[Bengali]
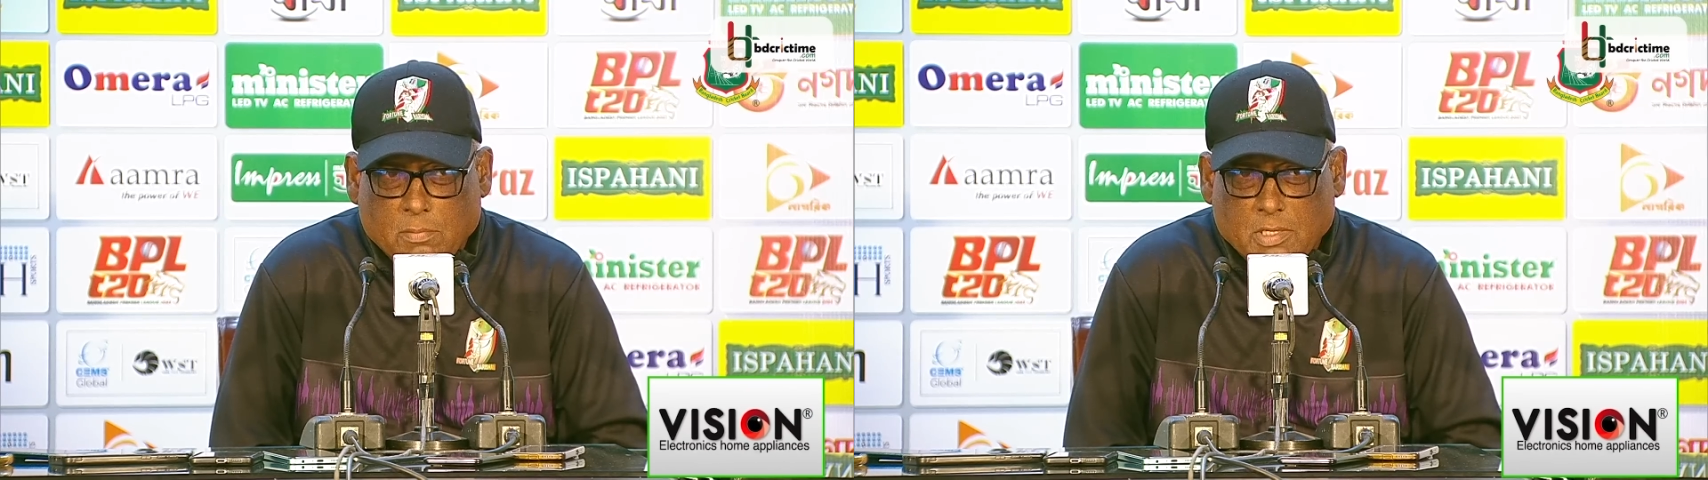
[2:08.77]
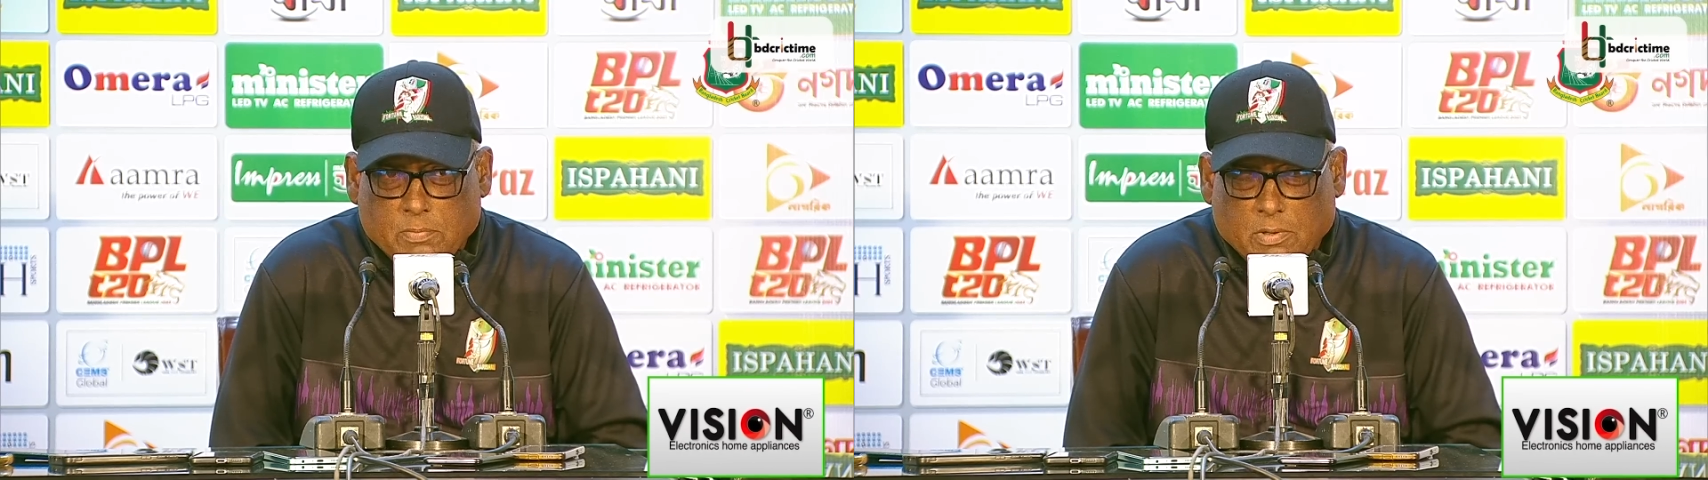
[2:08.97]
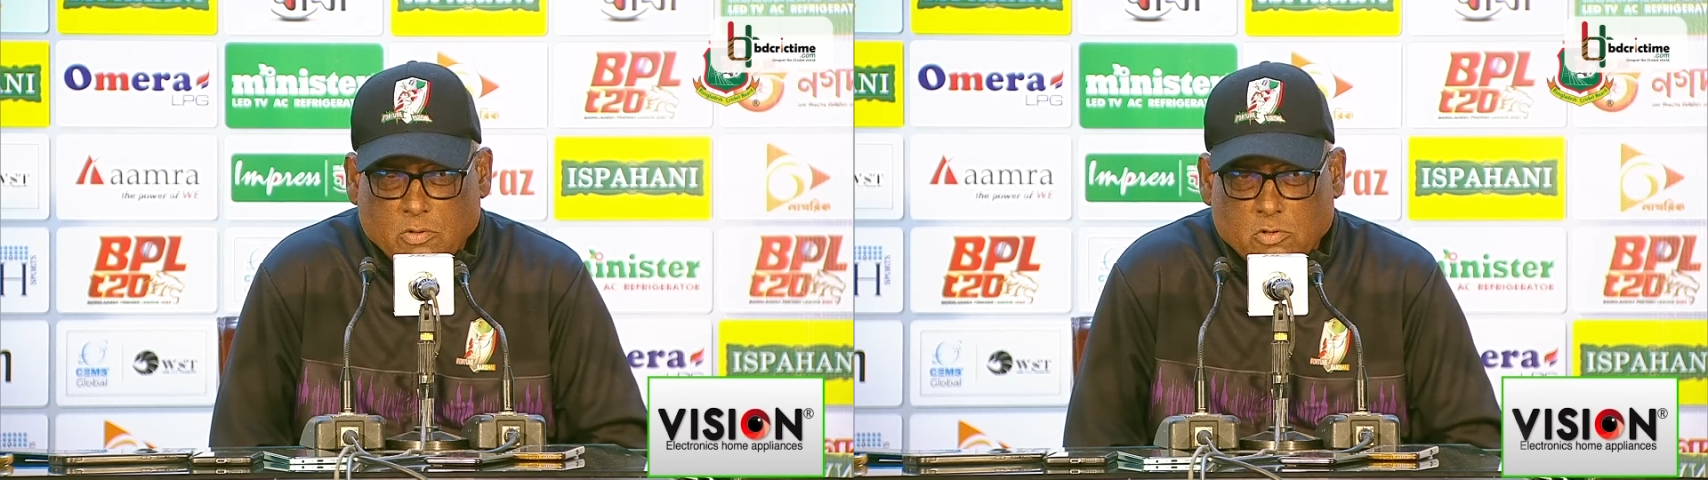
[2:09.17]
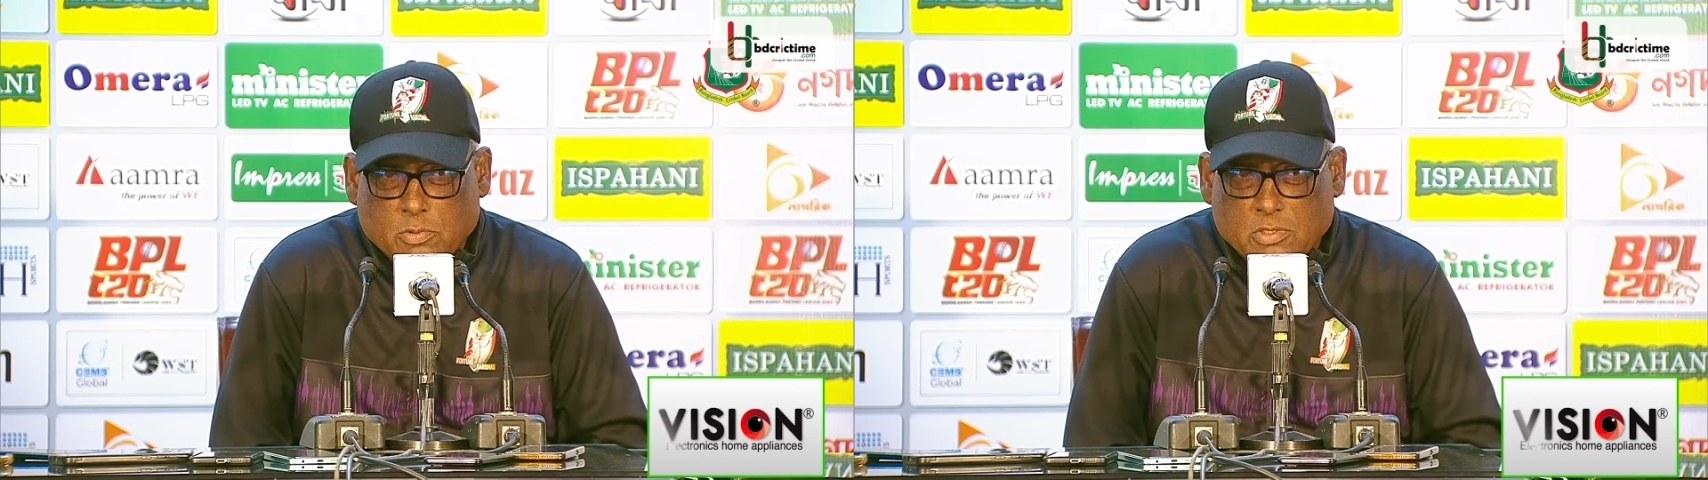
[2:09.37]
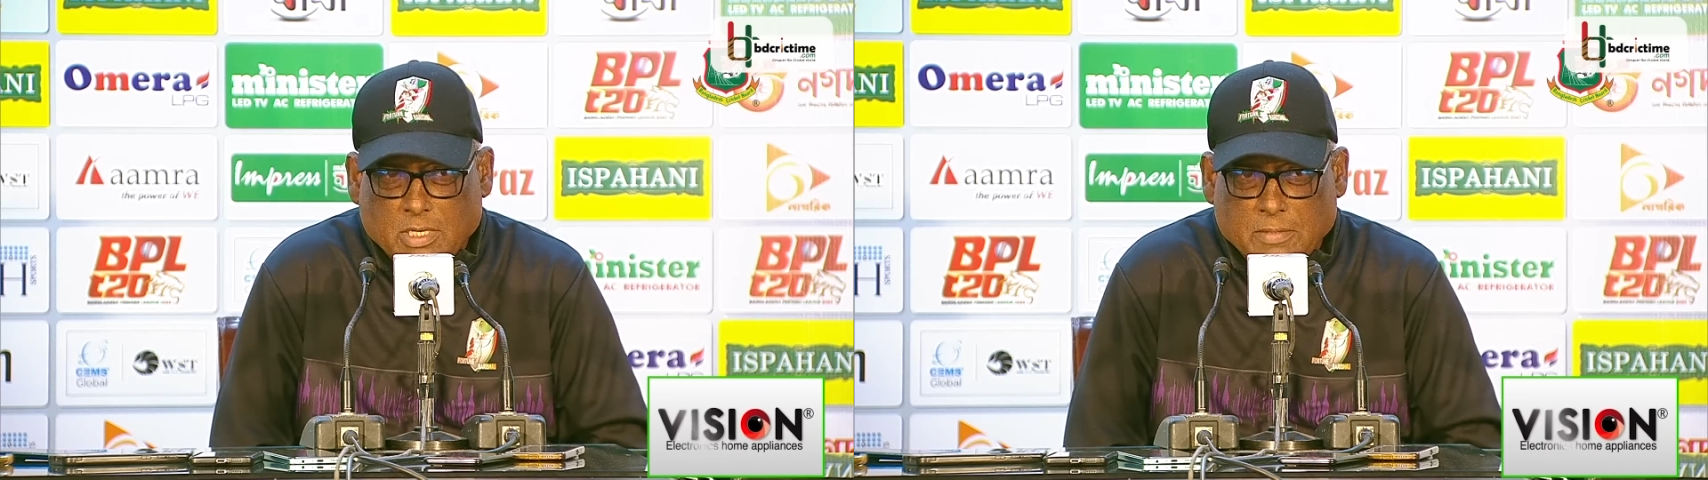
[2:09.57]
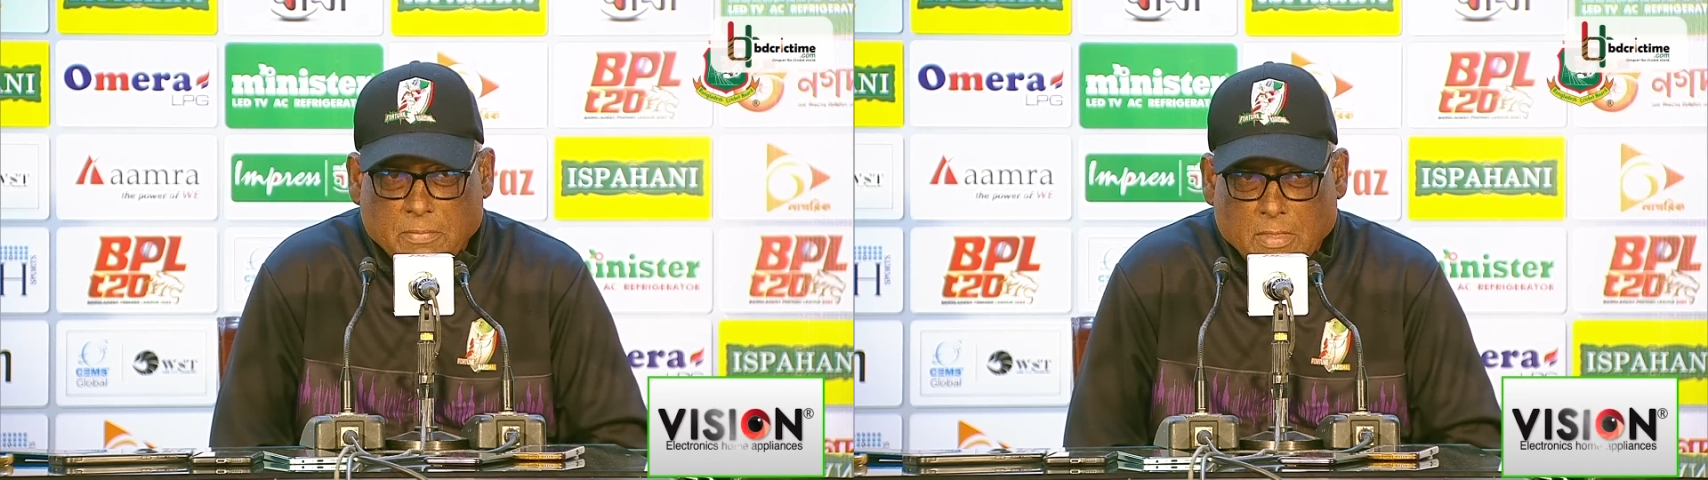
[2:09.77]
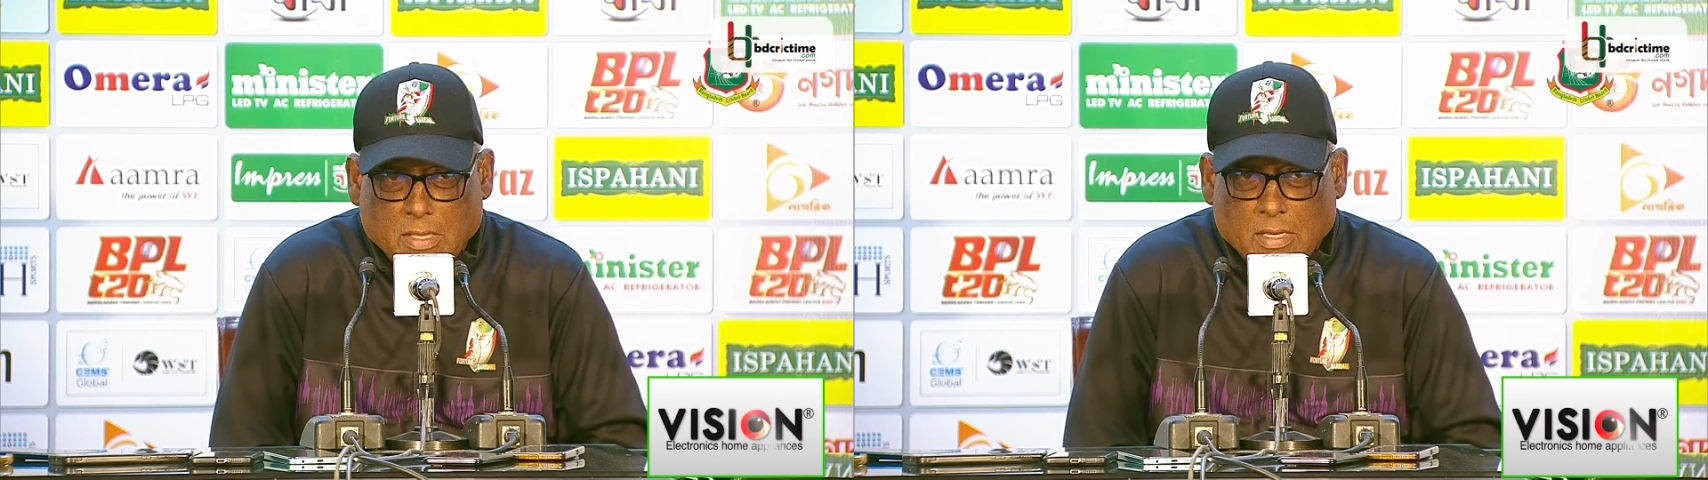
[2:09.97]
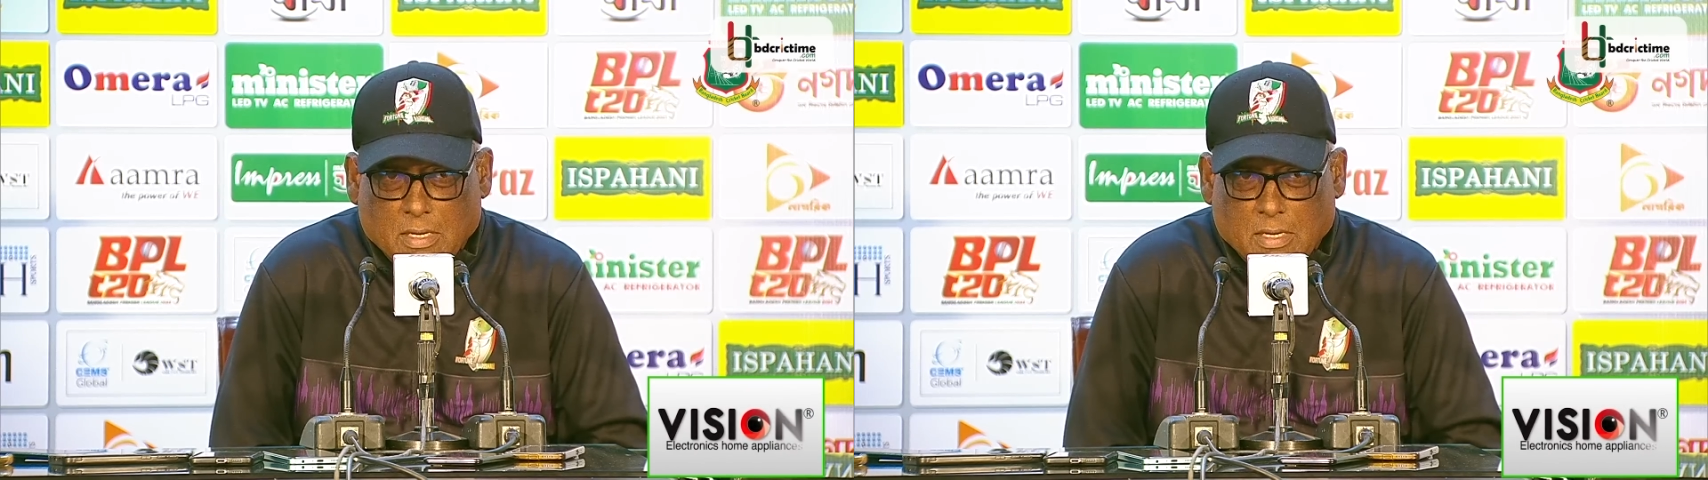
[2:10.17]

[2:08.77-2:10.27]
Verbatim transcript: হবার পরে ওর বোধহয়